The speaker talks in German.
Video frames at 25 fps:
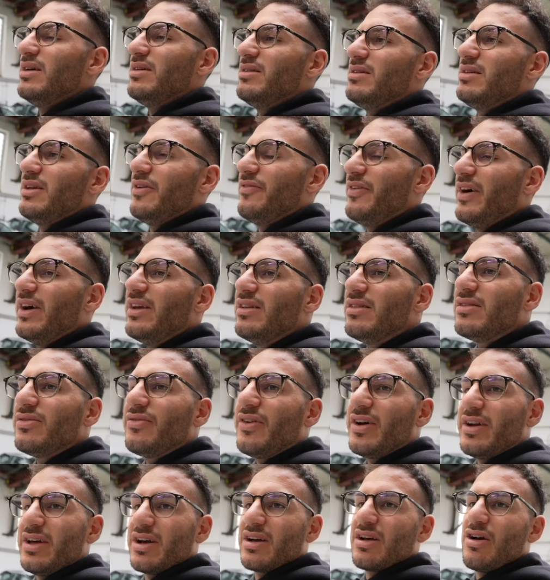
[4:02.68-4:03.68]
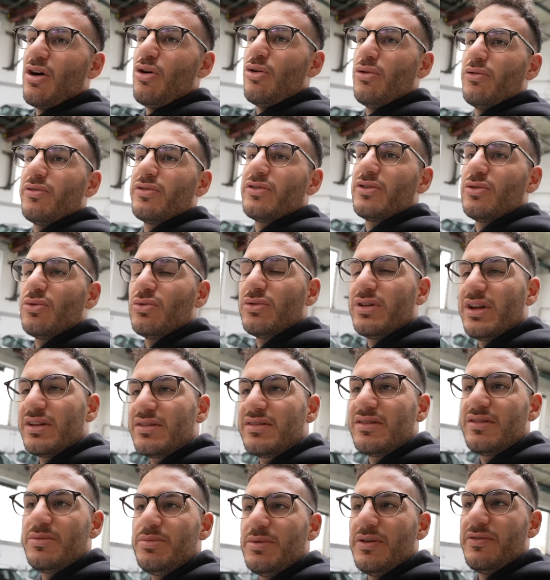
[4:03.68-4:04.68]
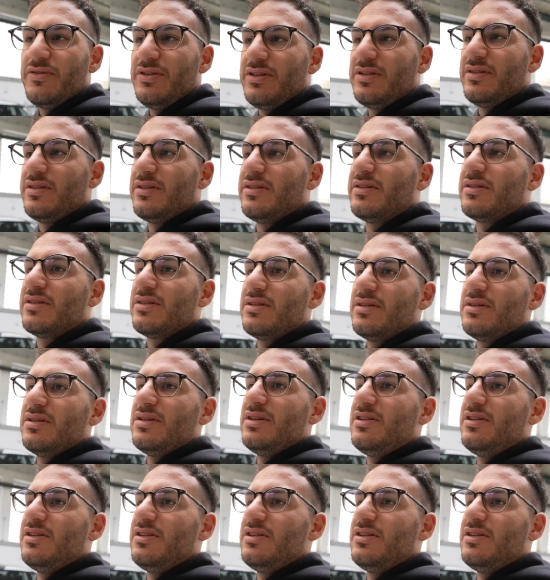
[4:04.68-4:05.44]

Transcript: äh, der weiß, was er kauft. Und das ist mir wichtig.